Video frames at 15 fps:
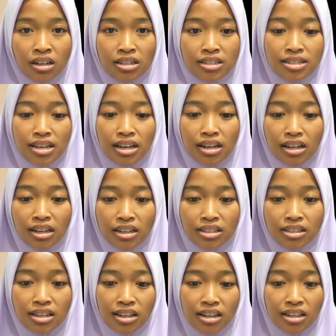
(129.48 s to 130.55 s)

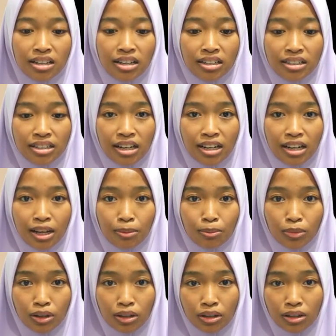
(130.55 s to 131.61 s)
Gejala-gejala yang
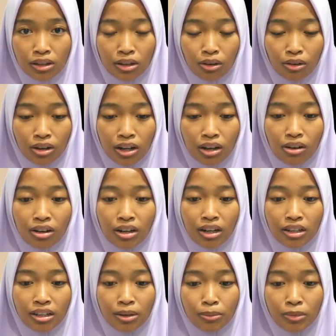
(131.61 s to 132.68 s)
dialami oleh
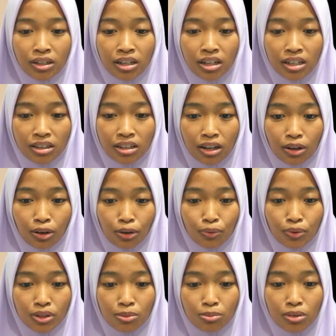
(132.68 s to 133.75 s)
orang yang menderita
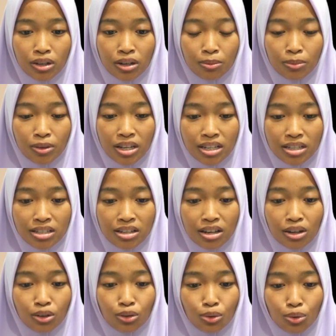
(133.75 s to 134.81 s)
COVID-19
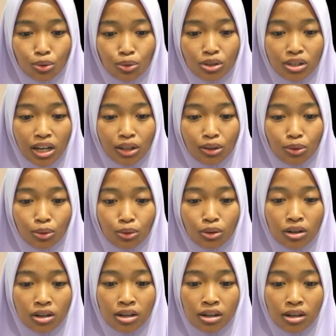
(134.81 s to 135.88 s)
yaitu
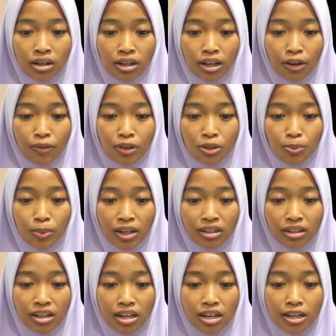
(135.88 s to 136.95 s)
satu nafas
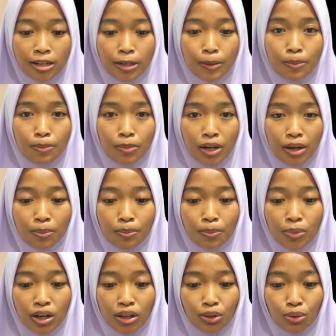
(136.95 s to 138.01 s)
pendek,
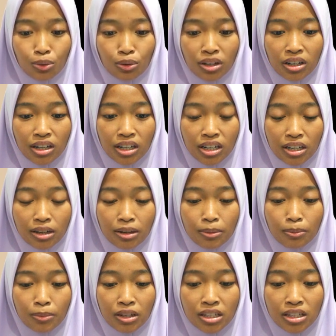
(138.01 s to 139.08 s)
demam, batuk kering,
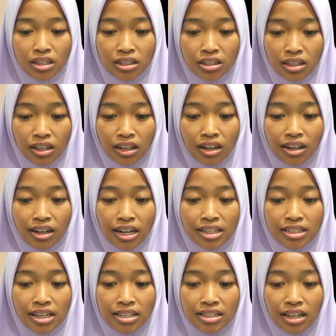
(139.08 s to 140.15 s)
menggigil,
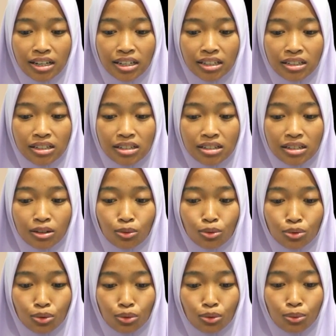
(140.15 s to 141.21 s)
rasa sakit di
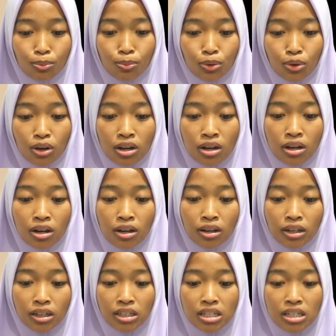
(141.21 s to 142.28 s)
sekujur tubuh,
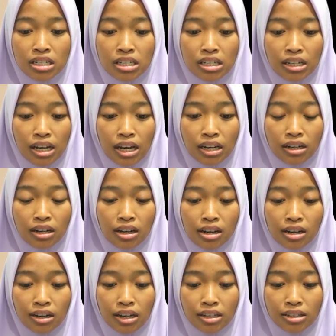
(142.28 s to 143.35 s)
kedinginan,
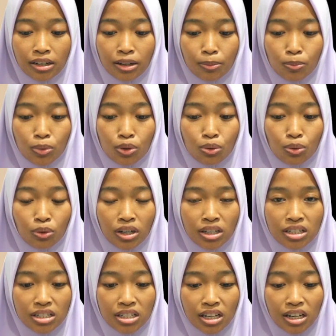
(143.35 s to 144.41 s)
rasa
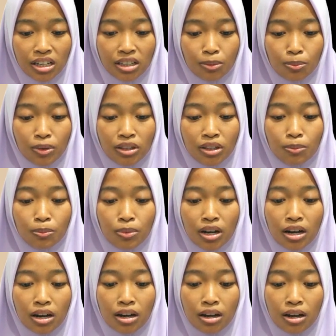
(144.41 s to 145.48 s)
kebingungan secara
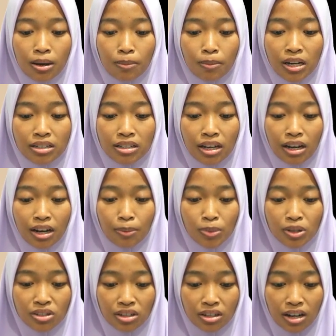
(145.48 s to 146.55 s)
tiba-tiba, masalah
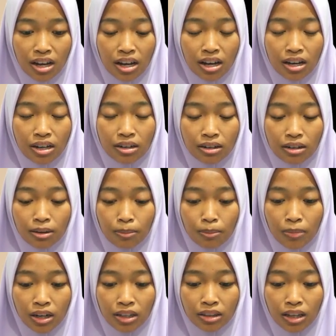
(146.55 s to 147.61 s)
pencernaan,
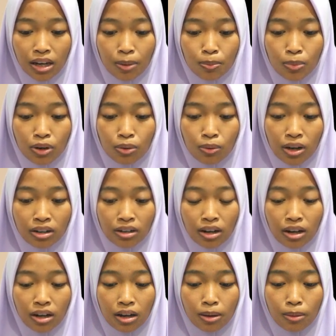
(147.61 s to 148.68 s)
mata
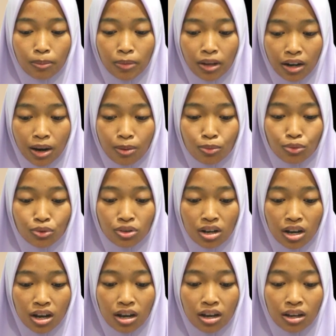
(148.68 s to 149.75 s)
berwarna merah
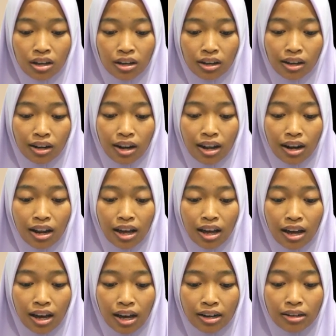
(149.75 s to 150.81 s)
muda,
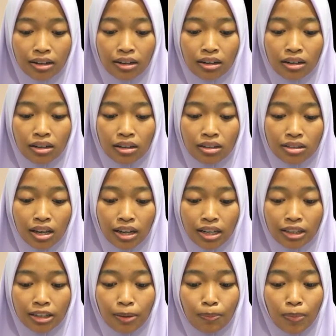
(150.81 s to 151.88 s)
kelelahan,
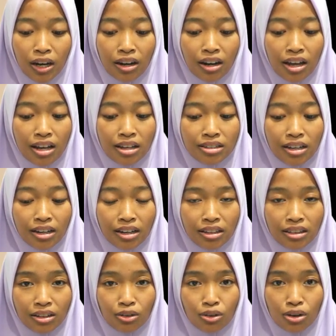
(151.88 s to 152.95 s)
sakit kepala,
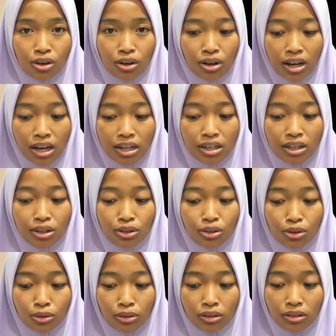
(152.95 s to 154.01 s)
sakit tenggorokan,
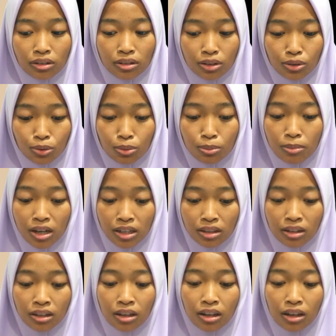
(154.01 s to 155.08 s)
hidung tersumbat,
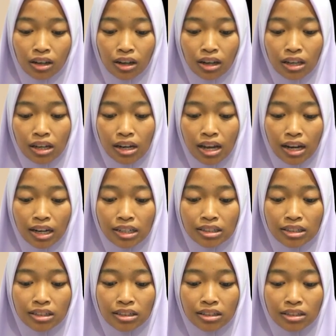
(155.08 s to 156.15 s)
kehilangan
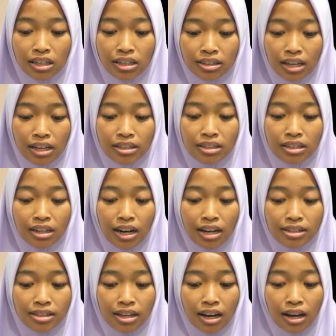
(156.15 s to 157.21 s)
sensasi
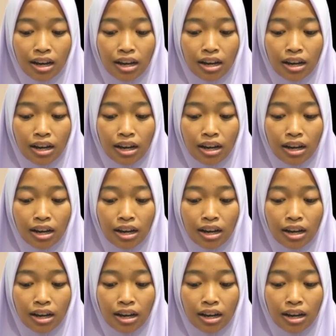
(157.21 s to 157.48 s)
rasa